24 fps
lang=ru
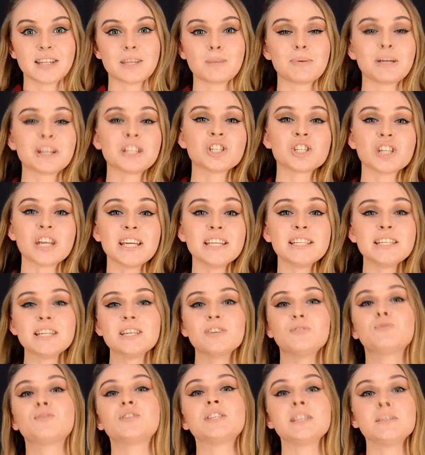На
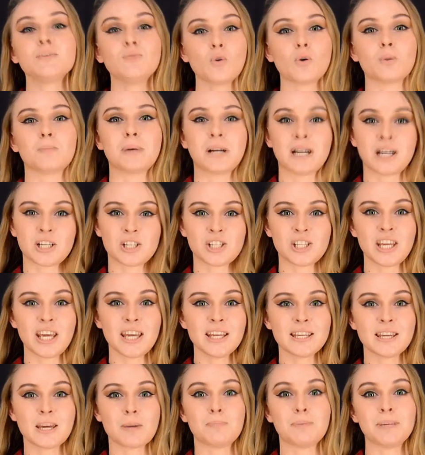протяжении всего
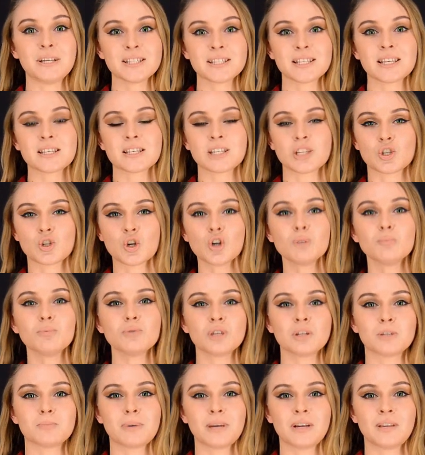прохождения принцесса Чок
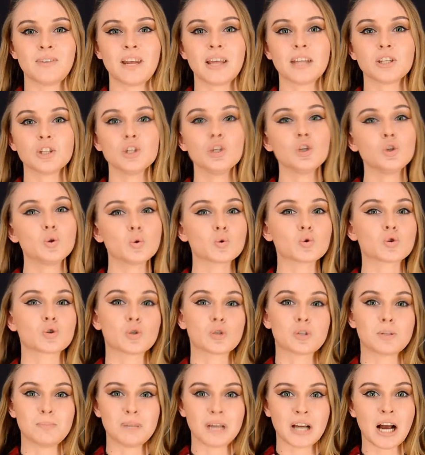будет проявлять
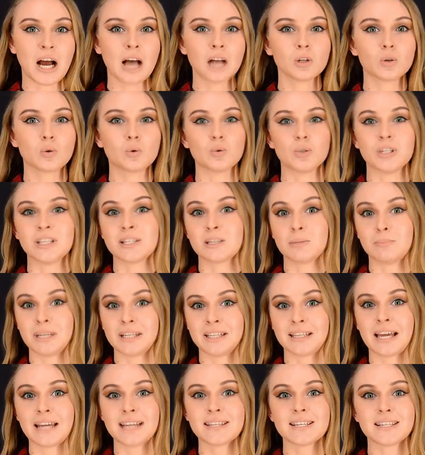недюжую смекалку,
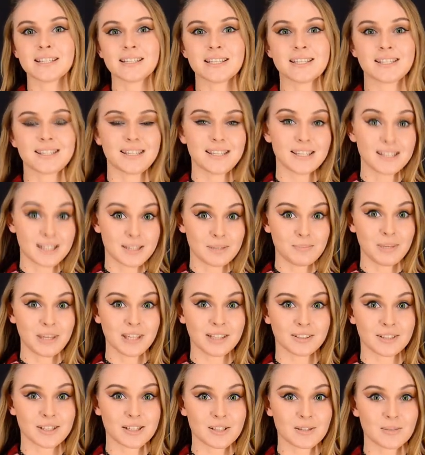изобретательность и
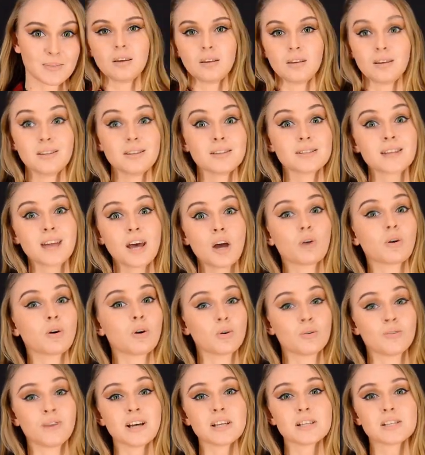смелость. И не знаю,
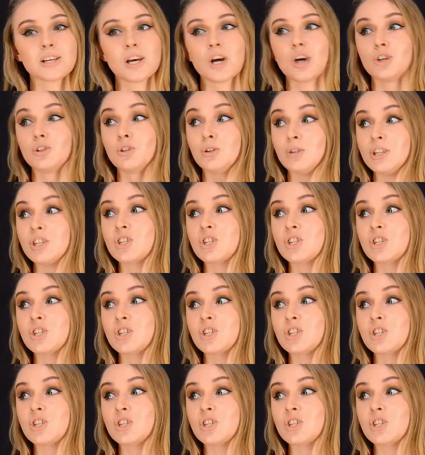как у вас, но